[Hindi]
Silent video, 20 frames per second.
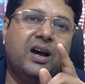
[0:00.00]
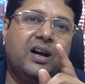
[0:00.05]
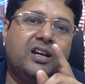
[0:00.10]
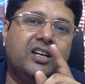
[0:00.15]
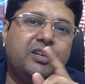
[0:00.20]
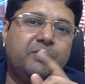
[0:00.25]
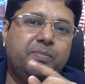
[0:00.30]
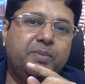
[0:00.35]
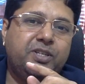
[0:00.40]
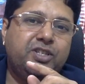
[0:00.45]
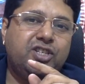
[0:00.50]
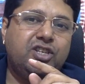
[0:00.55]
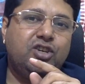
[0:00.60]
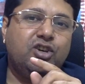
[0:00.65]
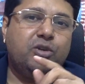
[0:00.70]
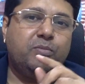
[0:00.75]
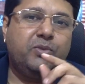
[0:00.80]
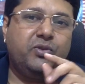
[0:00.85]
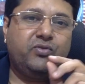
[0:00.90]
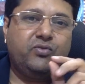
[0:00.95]
आग बिजली
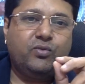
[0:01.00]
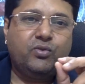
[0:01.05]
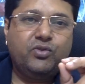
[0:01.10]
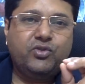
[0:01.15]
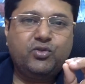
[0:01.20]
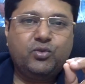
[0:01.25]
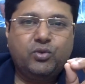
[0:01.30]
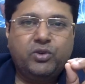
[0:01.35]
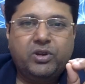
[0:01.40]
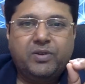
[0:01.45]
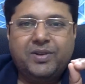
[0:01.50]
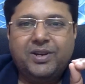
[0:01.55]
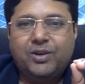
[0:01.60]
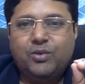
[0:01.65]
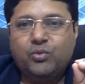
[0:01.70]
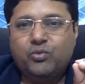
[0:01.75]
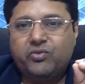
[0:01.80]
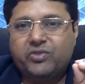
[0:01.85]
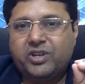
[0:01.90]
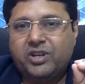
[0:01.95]
और विस्फोट से होने वाले
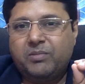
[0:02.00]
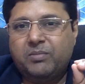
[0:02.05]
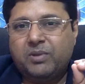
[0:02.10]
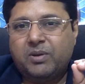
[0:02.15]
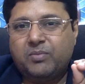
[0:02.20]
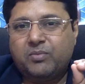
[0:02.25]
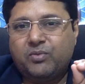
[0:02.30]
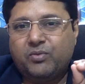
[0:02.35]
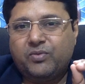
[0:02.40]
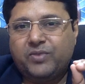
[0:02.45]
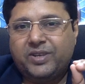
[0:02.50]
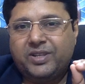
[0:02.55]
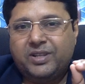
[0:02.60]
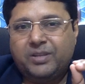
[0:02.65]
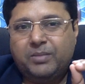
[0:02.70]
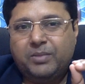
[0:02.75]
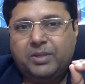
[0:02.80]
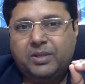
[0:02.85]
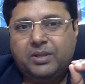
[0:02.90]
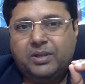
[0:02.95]
नुकसान में आपको
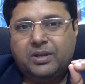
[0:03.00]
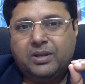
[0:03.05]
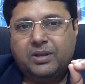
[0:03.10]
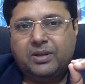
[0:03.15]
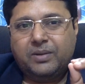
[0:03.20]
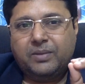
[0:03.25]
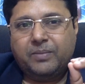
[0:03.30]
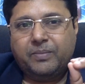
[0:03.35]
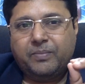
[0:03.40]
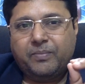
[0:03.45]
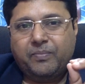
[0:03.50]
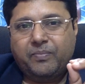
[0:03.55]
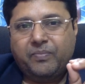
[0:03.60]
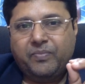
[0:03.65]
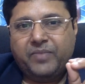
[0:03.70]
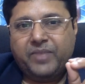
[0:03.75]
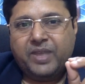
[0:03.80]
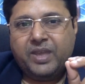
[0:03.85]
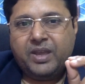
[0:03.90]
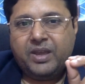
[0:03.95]
फ़ायदा मिलता है
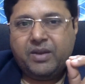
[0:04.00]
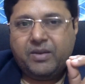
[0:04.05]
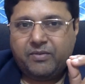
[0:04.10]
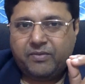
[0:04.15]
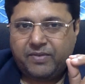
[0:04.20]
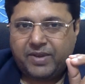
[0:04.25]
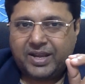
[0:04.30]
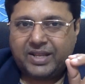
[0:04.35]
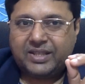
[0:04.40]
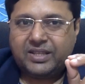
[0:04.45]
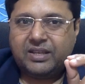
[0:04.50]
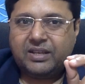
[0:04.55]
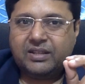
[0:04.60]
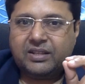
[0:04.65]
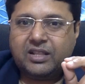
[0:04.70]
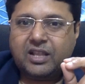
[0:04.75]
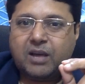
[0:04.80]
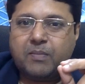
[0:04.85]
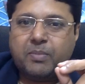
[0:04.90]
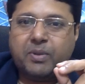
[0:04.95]

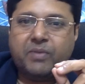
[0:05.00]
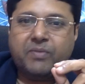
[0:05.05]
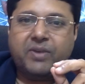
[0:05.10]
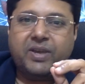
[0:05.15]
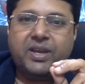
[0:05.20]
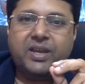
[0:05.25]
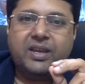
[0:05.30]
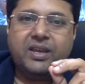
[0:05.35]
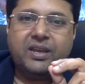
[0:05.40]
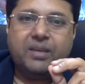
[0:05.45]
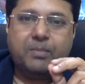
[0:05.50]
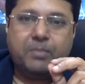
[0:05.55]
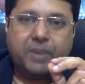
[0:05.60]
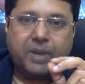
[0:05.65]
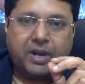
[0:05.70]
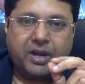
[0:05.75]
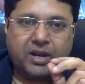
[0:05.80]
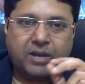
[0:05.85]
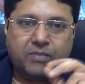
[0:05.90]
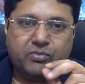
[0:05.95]
व्यक्तिगत लापरवाही के
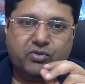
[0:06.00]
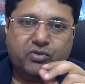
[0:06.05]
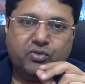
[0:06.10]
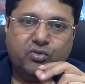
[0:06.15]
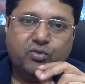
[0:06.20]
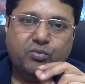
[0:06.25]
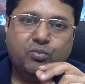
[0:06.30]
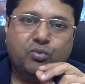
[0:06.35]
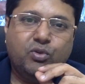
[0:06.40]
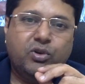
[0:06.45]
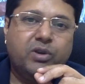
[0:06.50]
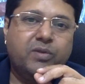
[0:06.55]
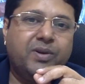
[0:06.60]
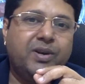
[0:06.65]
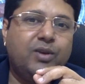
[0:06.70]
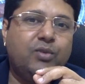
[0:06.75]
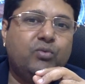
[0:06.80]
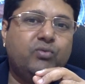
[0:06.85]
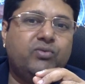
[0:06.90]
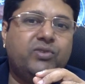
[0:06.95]
परिणाम स्वरूप होने
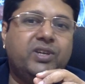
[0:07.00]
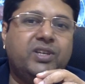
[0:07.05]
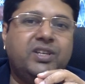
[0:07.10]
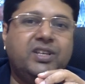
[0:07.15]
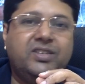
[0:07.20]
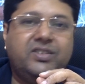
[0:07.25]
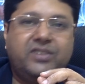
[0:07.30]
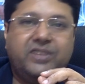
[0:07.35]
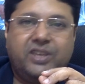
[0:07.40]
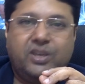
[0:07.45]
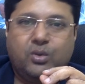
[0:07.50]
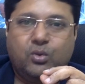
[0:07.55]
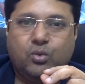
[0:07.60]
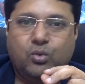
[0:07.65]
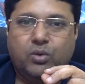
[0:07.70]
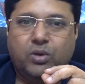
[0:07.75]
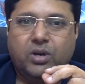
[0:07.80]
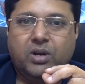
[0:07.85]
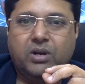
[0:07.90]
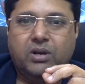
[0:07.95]
वाले नुकसान जैसे कि
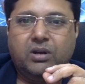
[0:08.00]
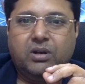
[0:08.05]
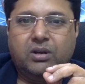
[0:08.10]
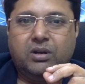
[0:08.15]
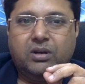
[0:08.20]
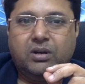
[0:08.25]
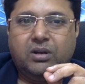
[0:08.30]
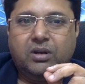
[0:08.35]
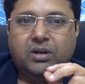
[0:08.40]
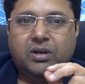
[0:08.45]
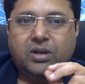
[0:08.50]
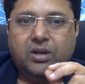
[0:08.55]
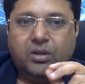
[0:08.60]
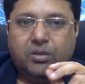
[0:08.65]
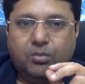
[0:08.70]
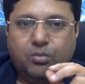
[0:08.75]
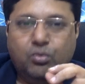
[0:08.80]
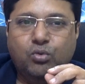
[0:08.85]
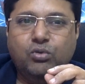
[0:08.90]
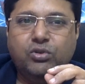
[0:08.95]
खोना
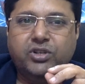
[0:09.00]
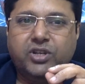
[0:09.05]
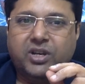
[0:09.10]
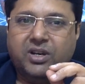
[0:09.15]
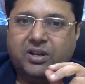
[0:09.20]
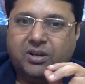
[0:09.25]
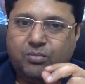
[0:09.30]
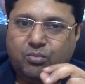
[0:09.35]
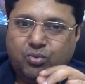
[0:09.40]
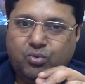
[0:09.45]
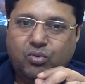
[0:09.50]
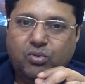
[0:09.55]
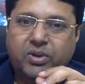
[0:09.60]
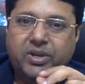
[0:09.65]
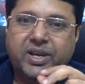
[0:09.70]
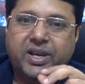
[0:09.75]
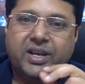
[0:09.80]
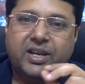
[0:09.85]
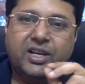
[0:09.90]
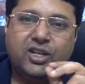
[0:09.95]
भूल जाना भूल
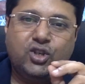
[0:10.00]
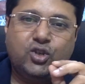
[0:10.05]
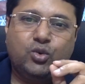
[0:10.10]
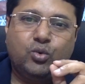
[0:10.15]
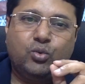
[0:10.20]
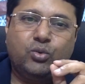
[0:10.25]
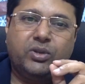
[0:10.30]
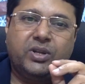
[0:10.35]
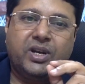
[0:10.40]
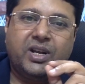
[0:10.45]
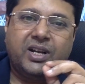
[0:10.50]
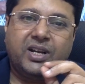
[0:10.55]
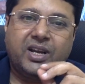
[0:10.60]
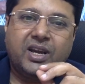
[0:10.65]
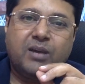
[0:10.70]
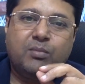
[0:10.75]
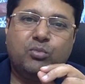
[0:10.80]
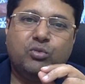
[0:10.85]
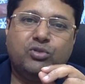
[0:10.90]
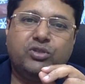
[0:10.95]
गए कहीं छोड़ देना
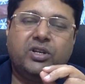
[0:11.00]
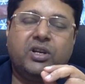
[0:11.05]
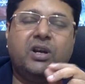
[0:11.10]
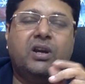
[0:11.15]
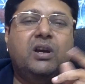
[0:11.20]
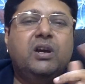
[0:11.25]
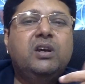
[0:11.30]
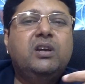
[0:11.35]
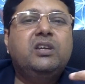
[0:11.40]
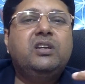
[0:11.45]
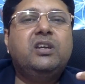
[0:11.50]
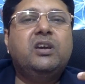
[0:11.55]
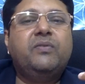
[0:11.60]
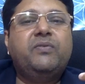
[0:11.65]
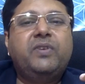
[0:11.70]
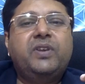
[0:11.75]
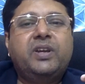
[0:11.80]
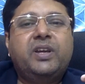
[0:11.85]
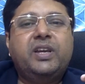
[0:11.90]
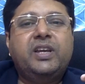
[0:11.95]
गायब हो जाना या
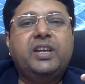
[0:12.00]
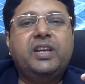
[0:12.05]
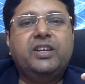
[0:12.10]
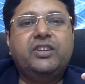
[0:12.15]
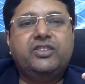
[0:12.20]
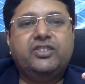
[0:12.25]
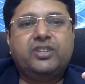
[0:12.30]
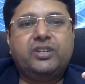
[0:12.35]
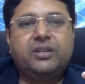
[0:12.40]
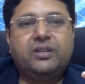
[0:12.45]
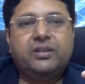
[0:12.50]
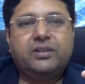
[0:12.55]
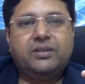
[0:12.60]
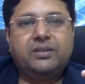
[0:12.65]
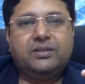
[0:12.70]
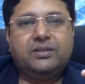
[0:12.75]
फिर कहीं गिर जाना